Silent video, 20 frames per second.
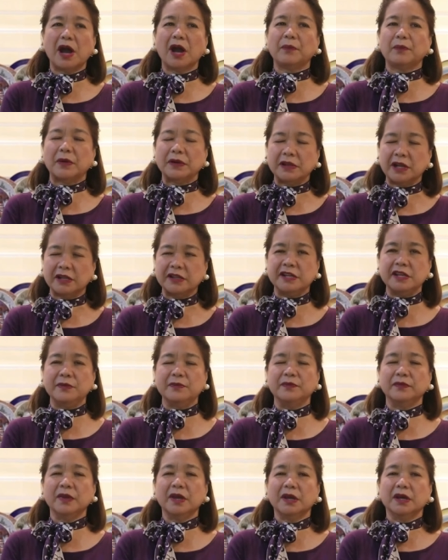mga
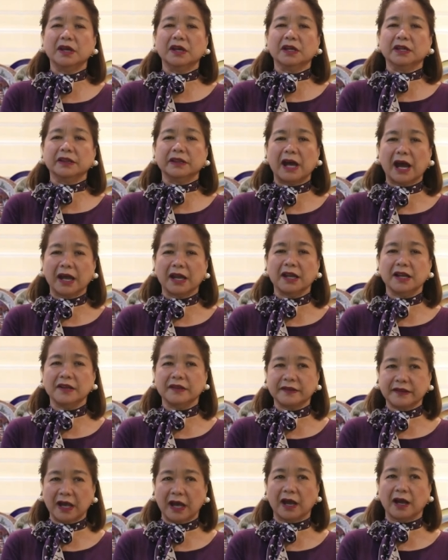pananim
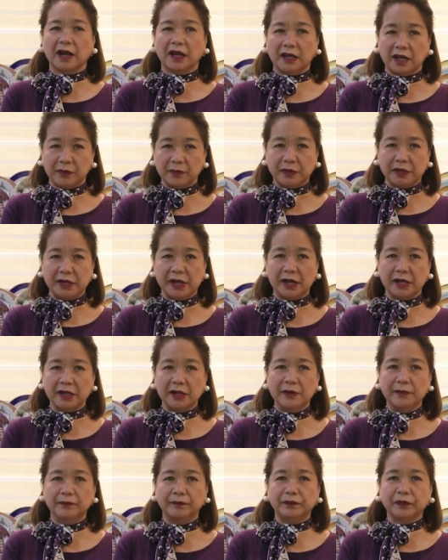dahil sa
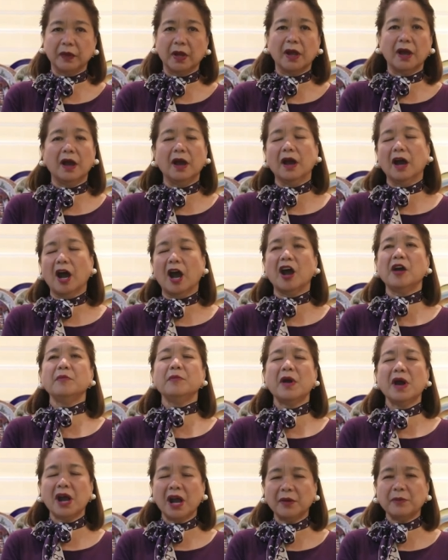kalamidad.
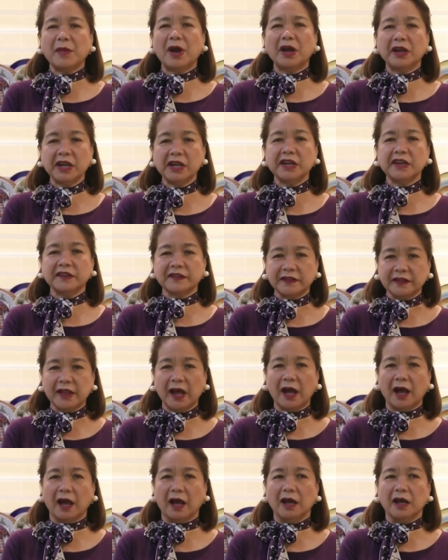Ang mga
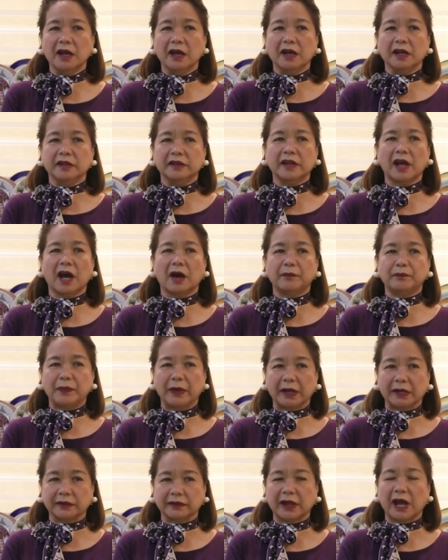mangingisda na
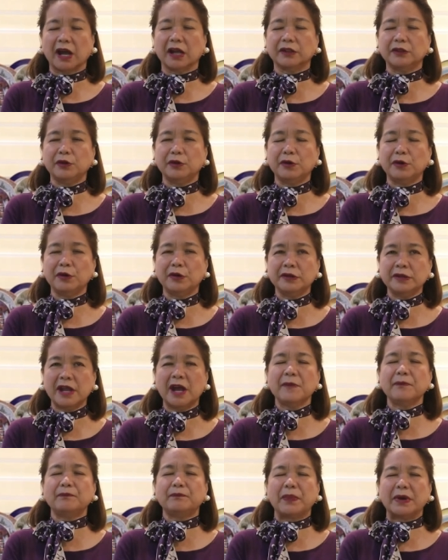apektado
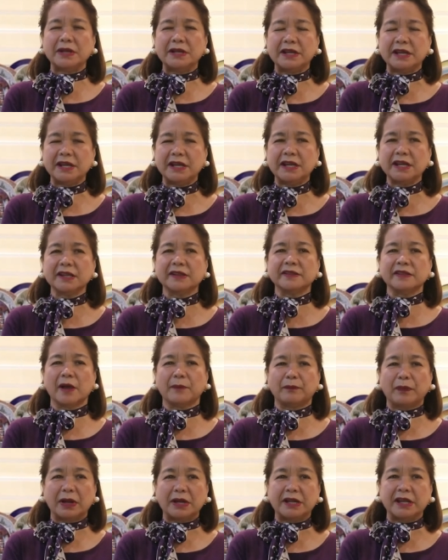ng paliit
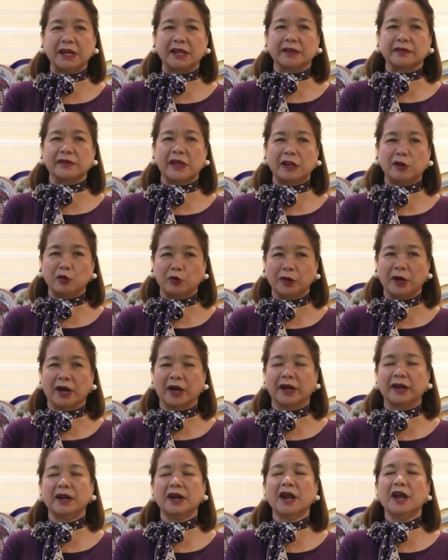na paliit na
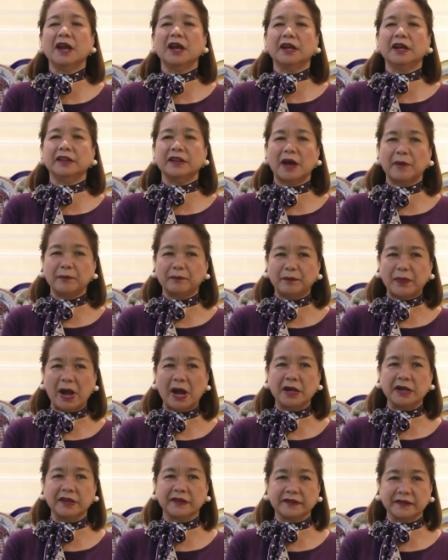lugar ng
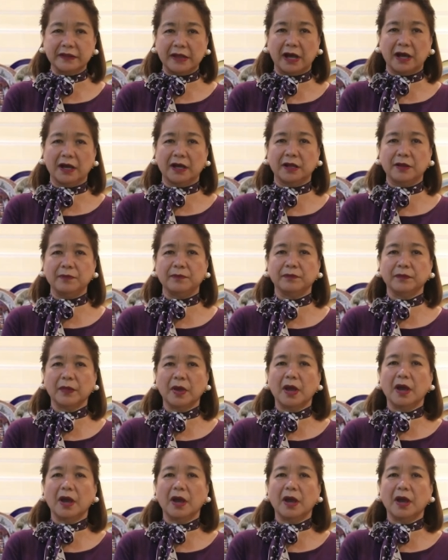pangisdaan.